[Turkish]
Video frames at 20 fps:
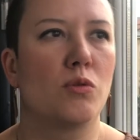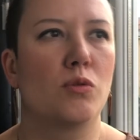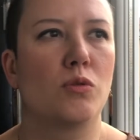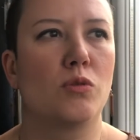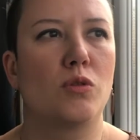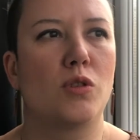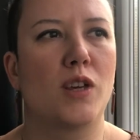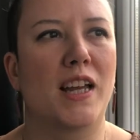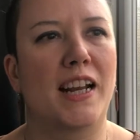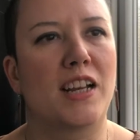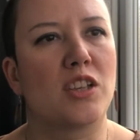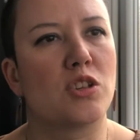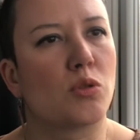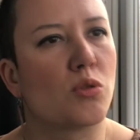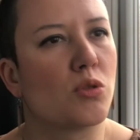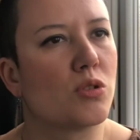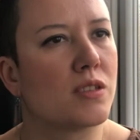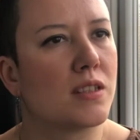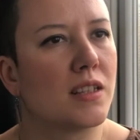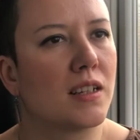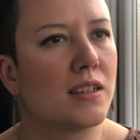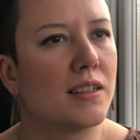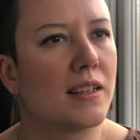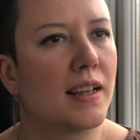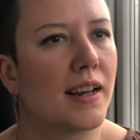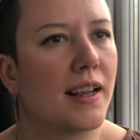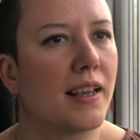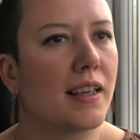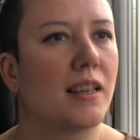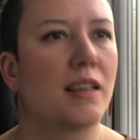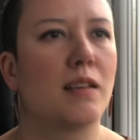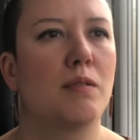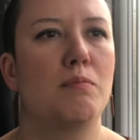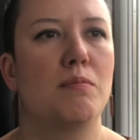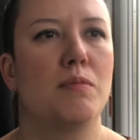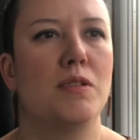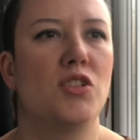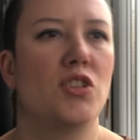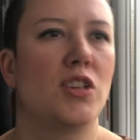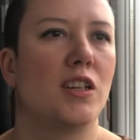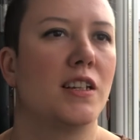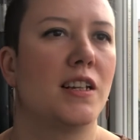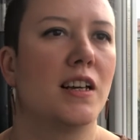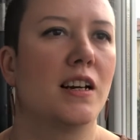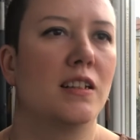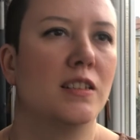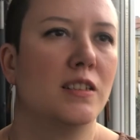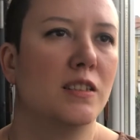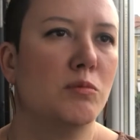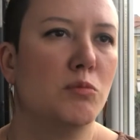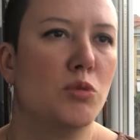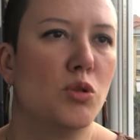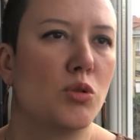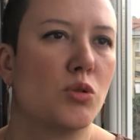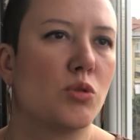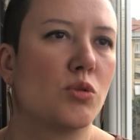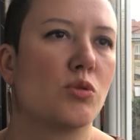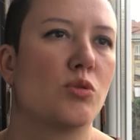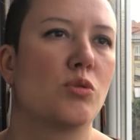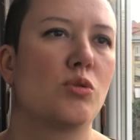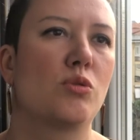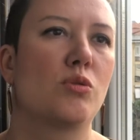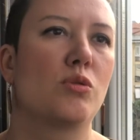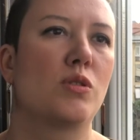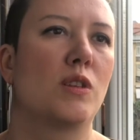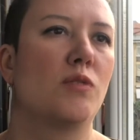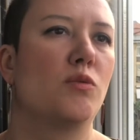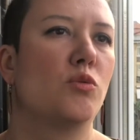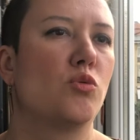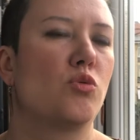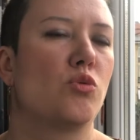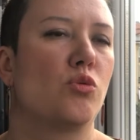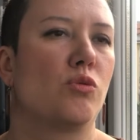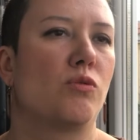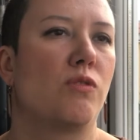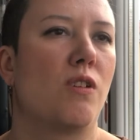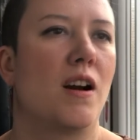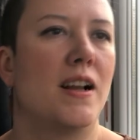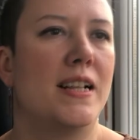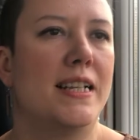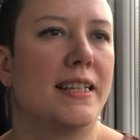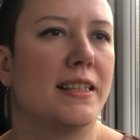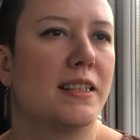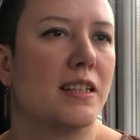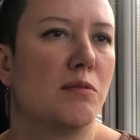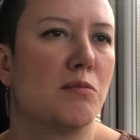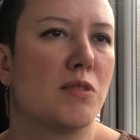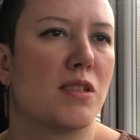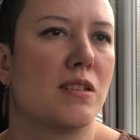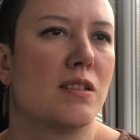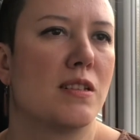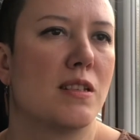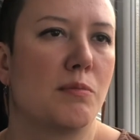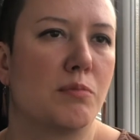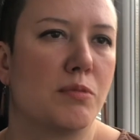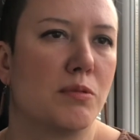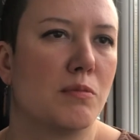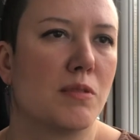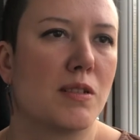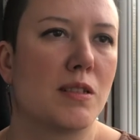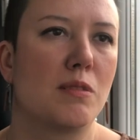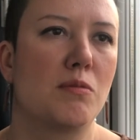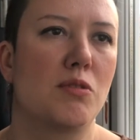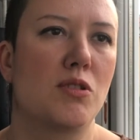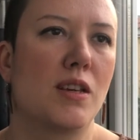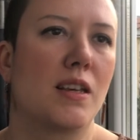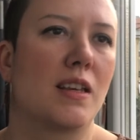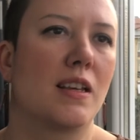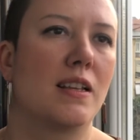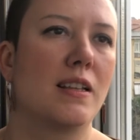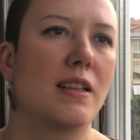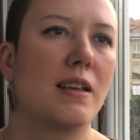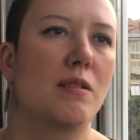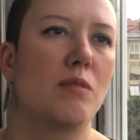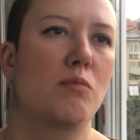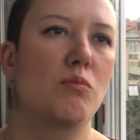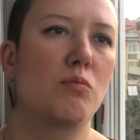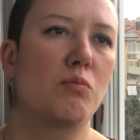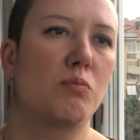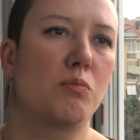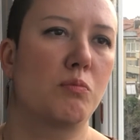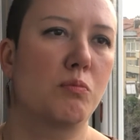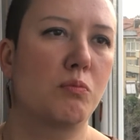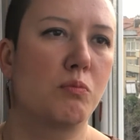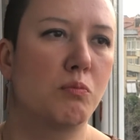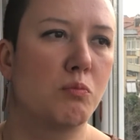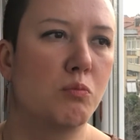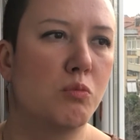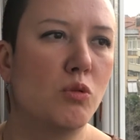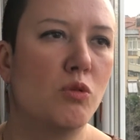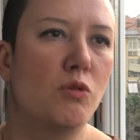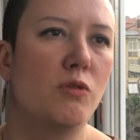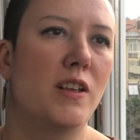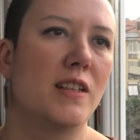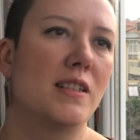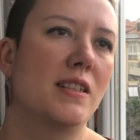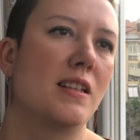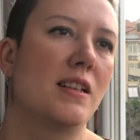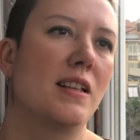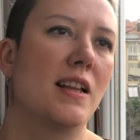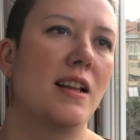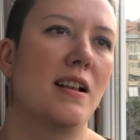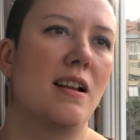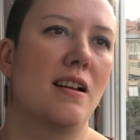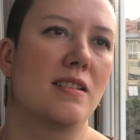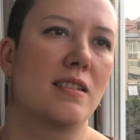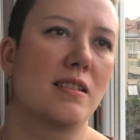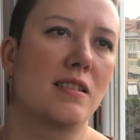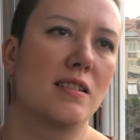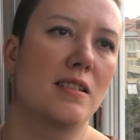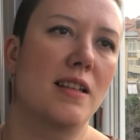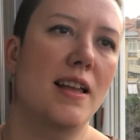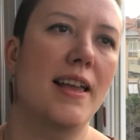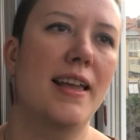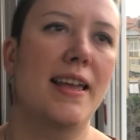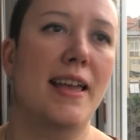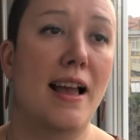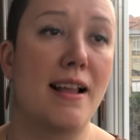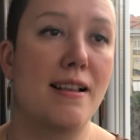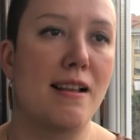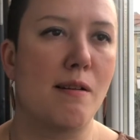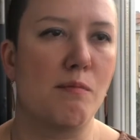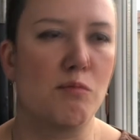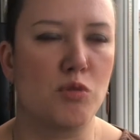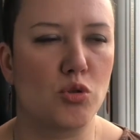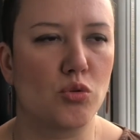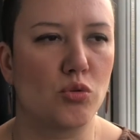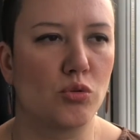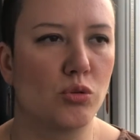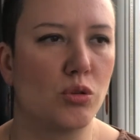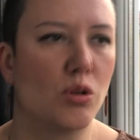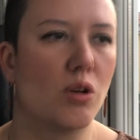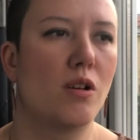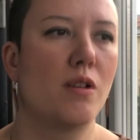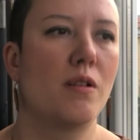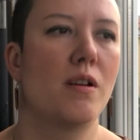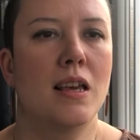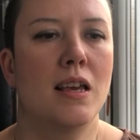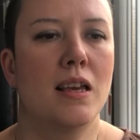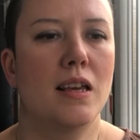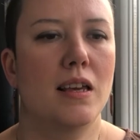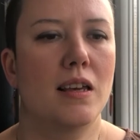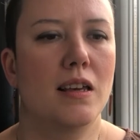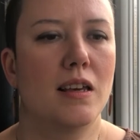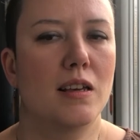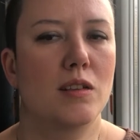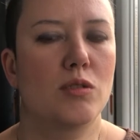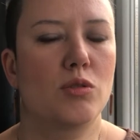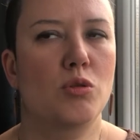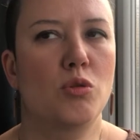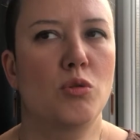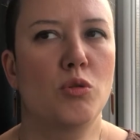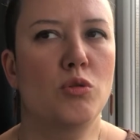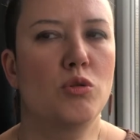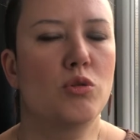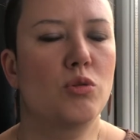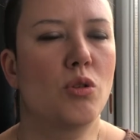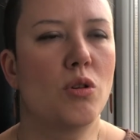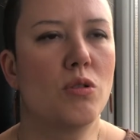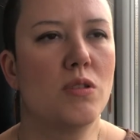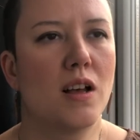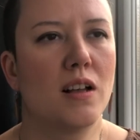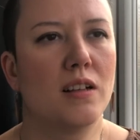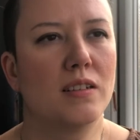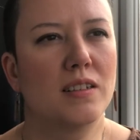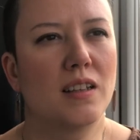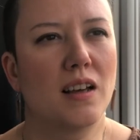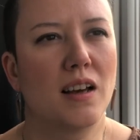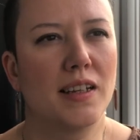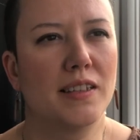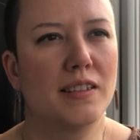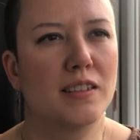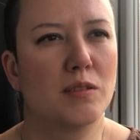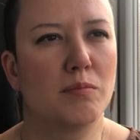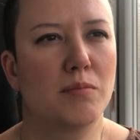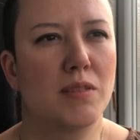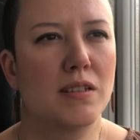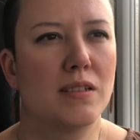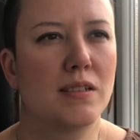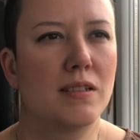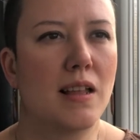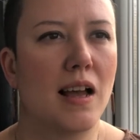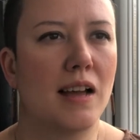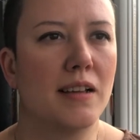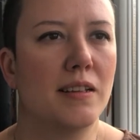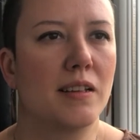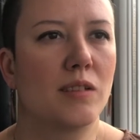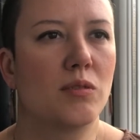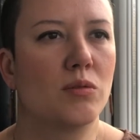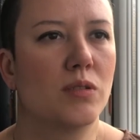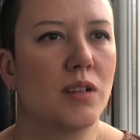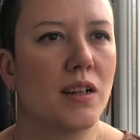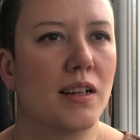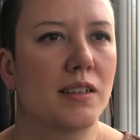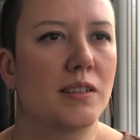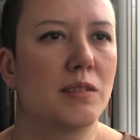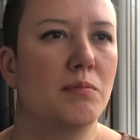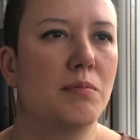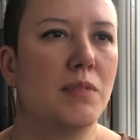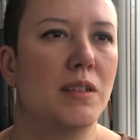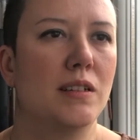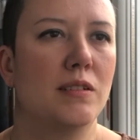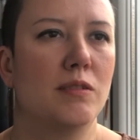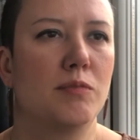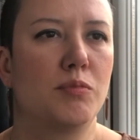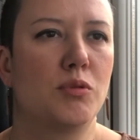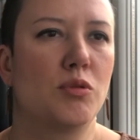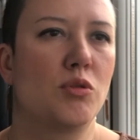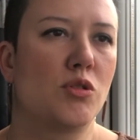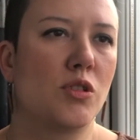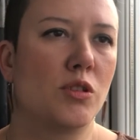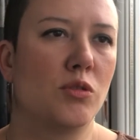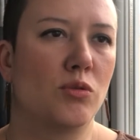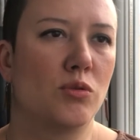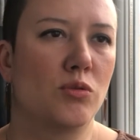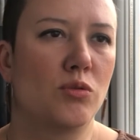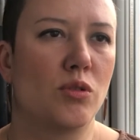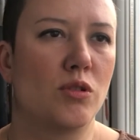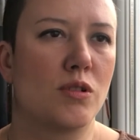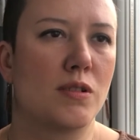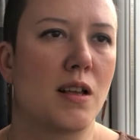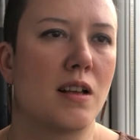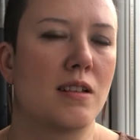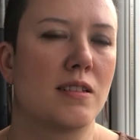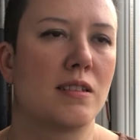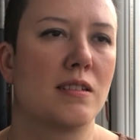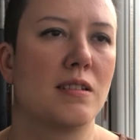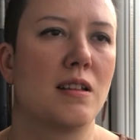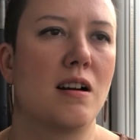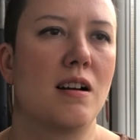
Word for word: gerekçe gösterilerek içeriye alınıyoruz. Savunuculuk faaliyetlerimizin yapılması bir şekilde bu vesileyle aslında engellenmiş oluyor. E, son, son 6 aydır biz dernek olarak da bir proje yürütüyoruz aslında.